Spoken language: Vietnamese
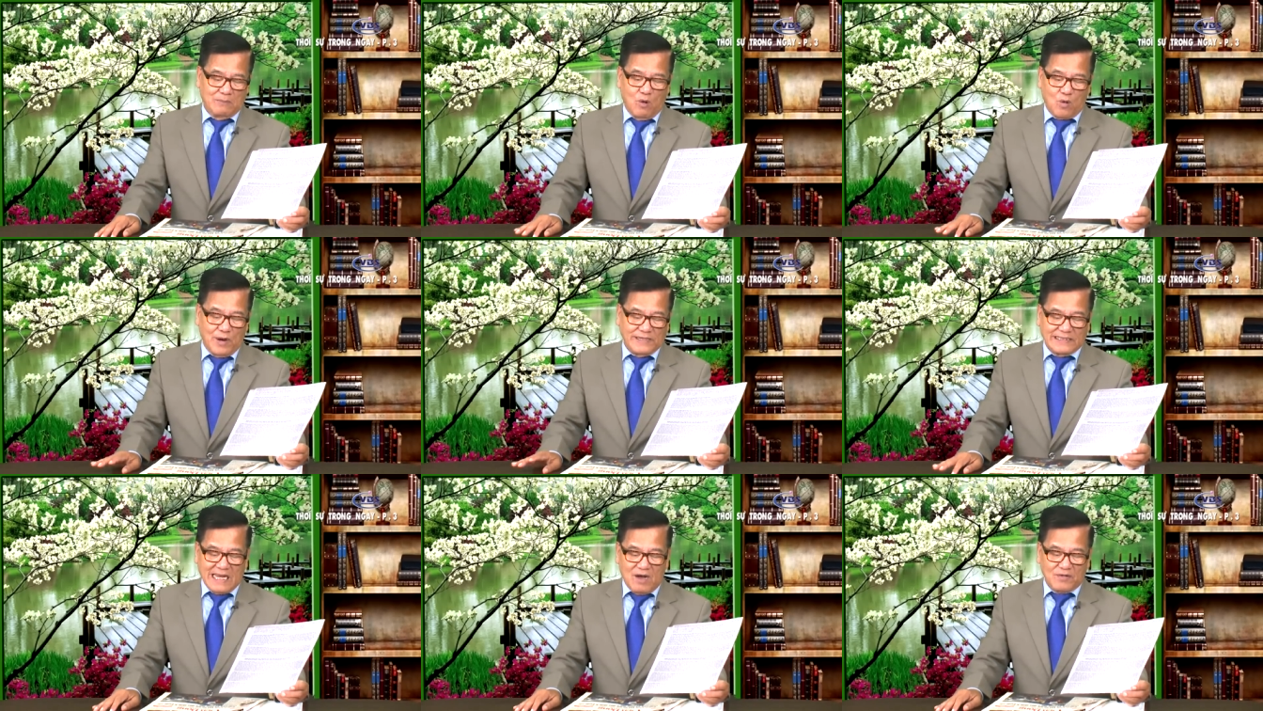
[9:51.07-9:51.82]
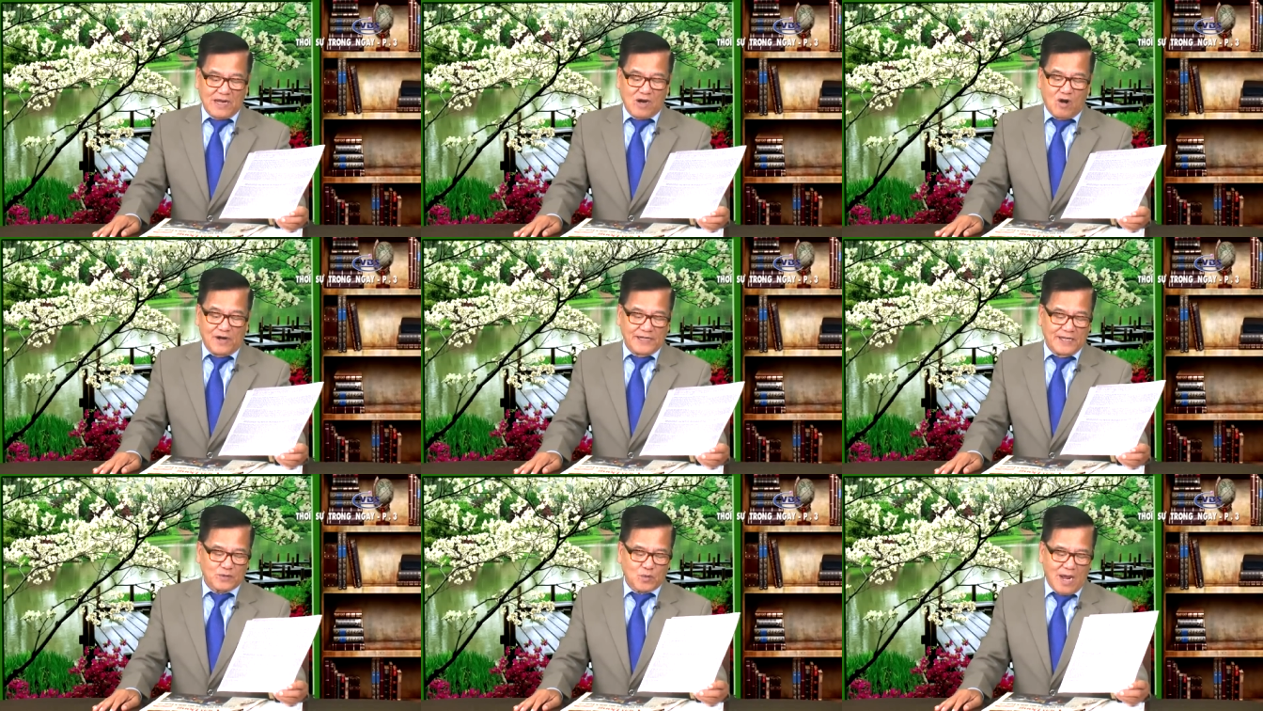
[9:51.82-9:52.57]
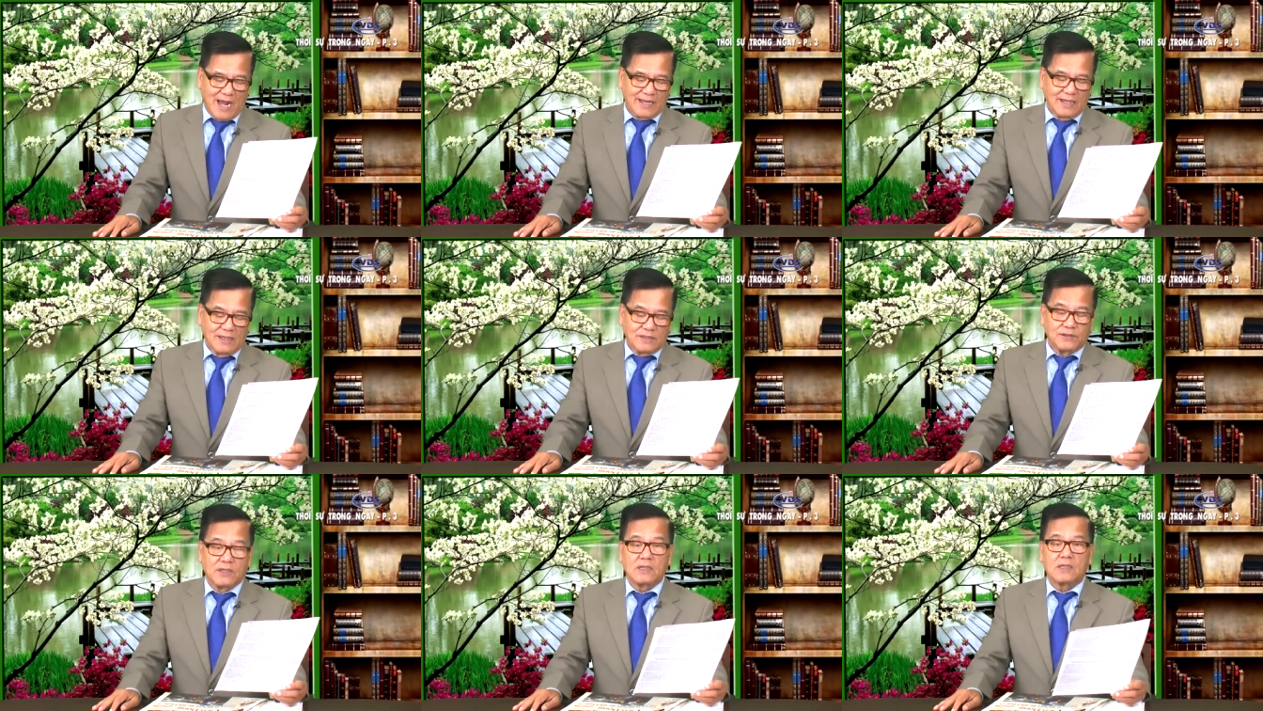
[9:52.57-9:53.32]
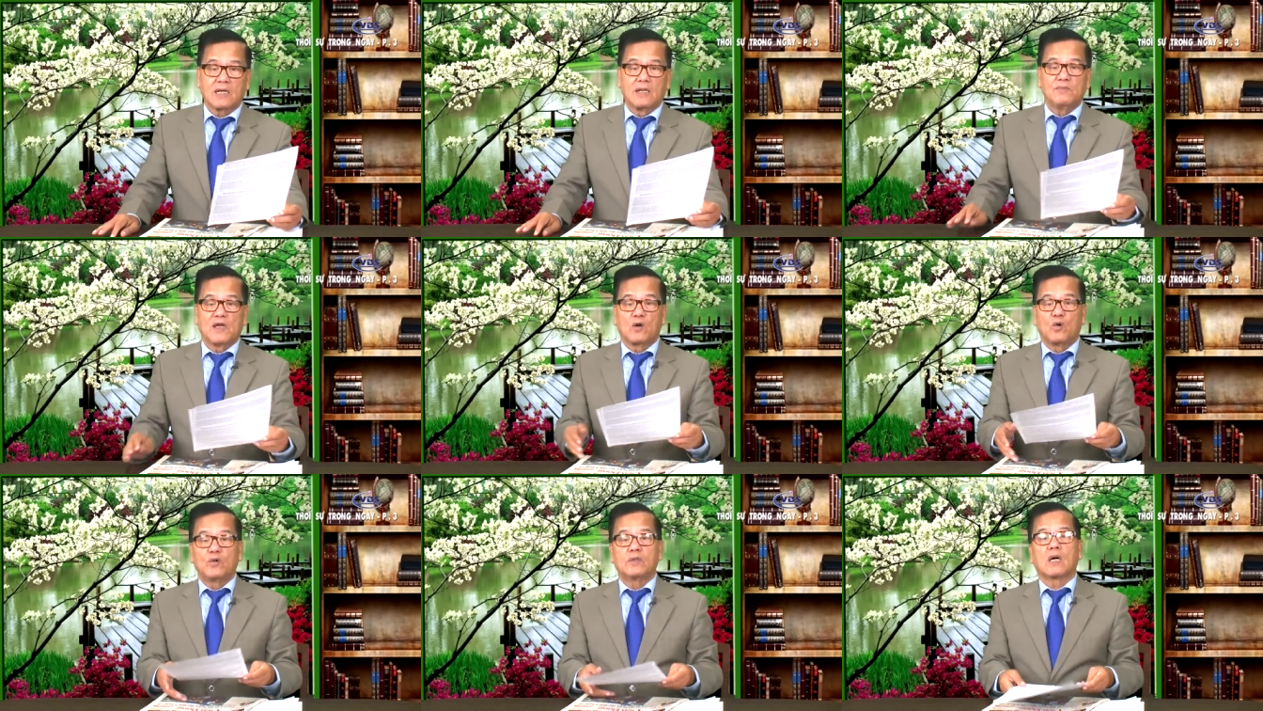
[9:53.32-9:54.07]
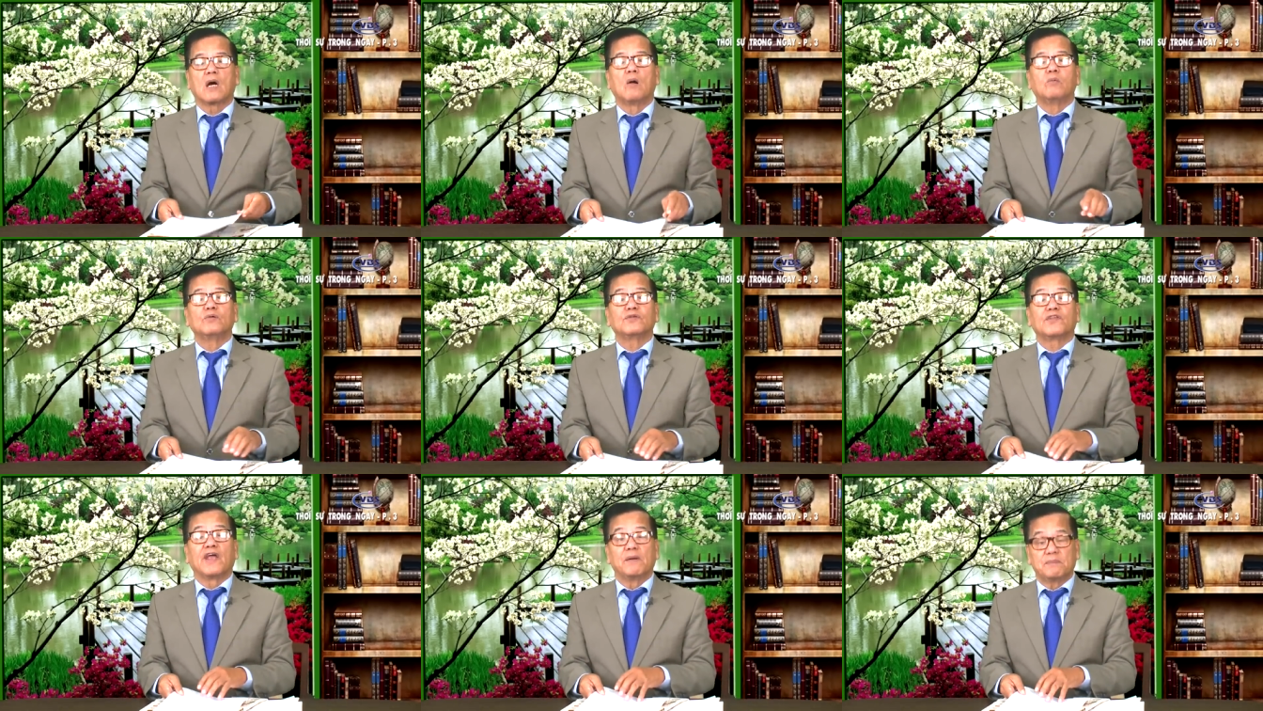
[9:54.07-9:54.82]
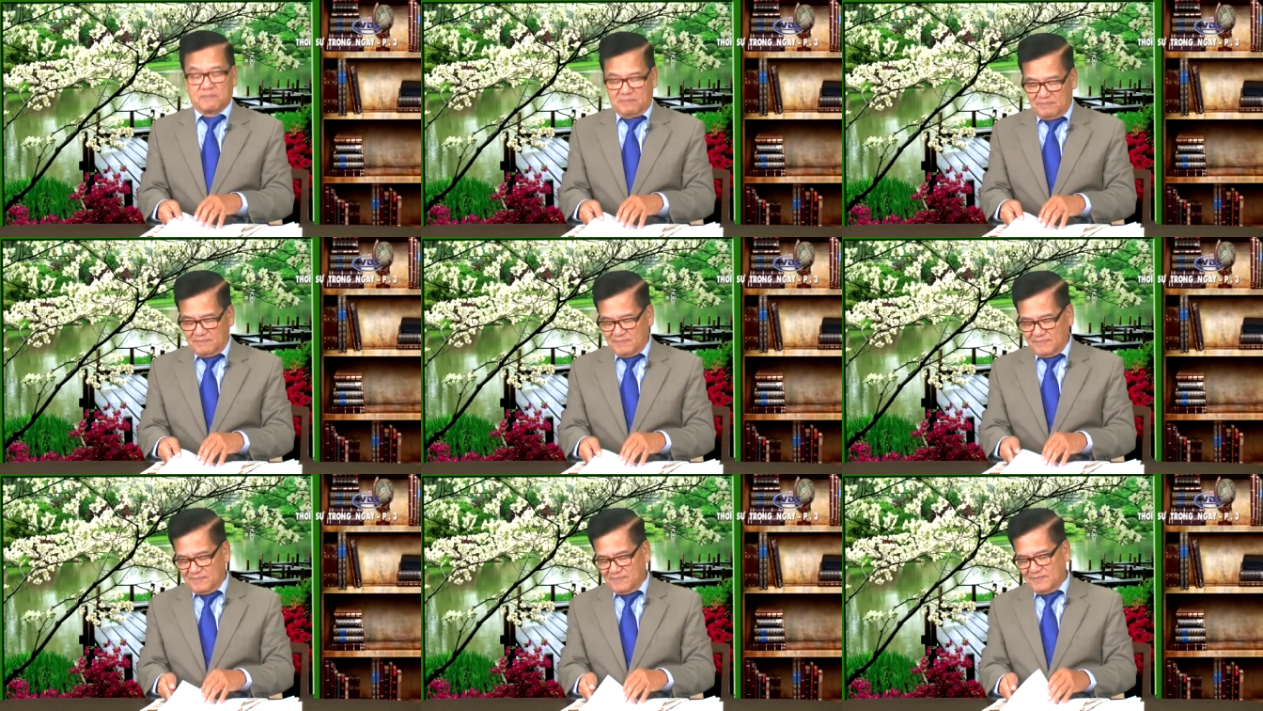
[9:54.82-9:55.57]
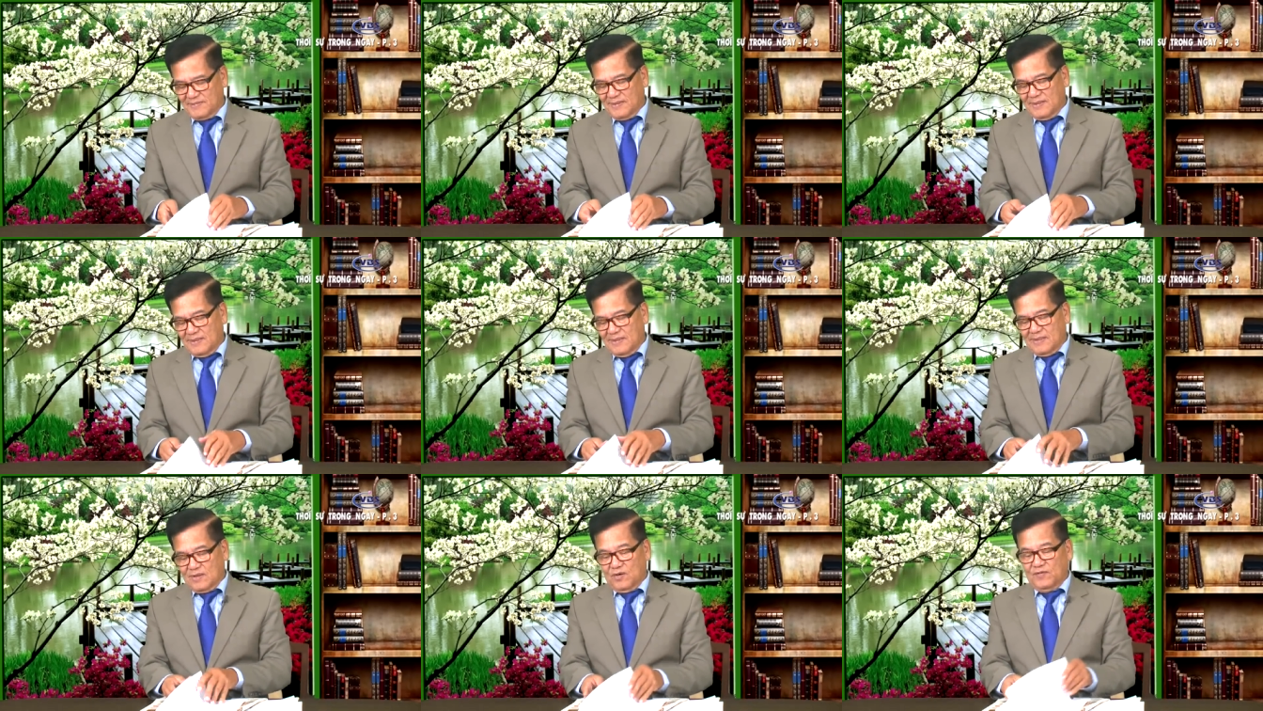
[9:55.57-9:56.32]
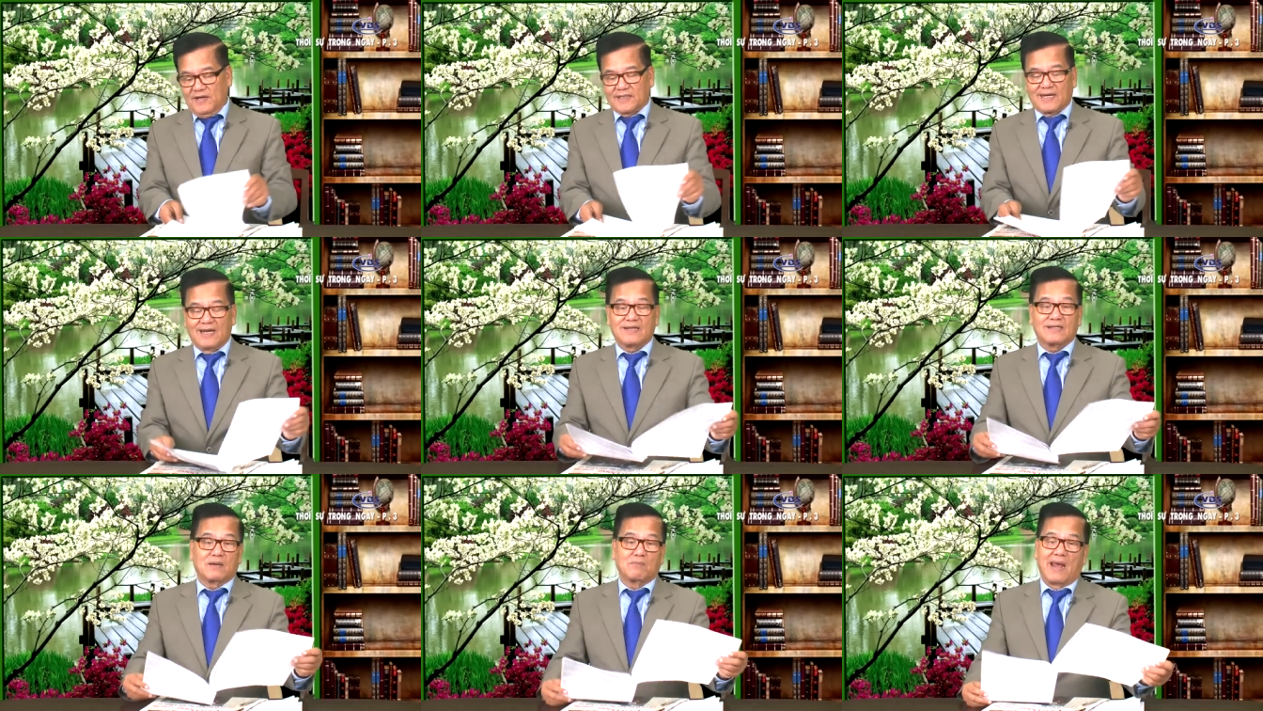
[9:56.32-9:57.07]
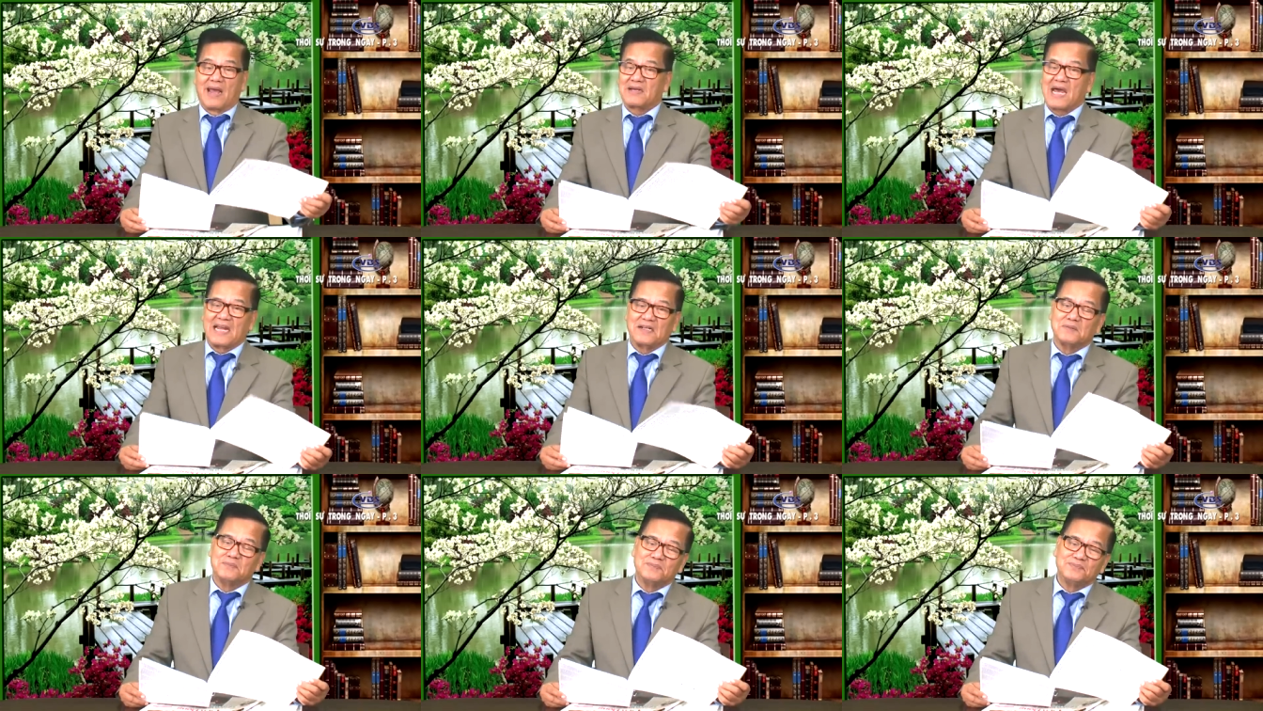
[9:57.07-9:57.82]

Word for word: Bộ Ngoại giao đã gọi điện thoại nhưng Kim Jong-un không tiếp. Quý vị thấy thằng bé nó hay không?